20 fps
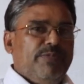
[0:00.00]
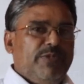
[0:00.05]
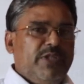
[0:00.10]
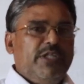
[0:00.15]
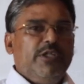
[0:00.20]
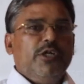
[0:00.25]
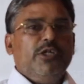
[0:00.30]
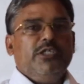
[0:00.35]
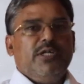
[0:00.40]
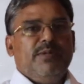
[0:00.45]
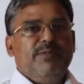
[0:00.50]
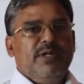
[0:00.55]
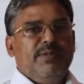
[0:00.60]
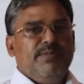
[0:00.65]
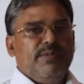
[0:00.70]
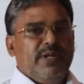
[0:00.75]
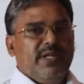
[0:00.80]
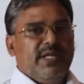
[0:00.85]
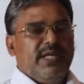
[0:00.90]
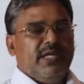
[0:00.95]
দ্বিতীয় সাময়িক
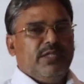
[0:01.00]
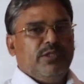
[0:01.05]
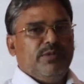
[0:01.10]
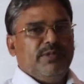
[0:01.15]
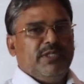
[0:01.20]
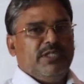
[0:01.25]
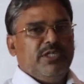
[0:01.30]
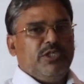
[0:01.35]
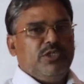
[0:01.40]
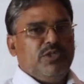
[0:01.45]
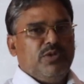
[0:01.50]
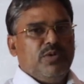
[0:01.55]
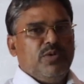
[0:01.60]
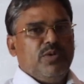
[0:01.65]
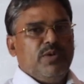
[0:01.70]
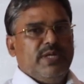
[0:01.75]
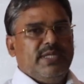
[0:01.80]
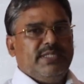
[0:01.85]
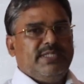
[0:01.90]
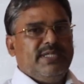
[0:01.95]
পরীক্ষা তোমাদের শুরু
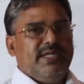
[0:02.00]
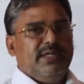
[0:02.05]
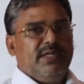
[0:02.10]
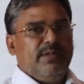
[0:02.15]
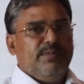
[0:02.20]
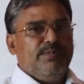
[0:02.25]
হয়েছে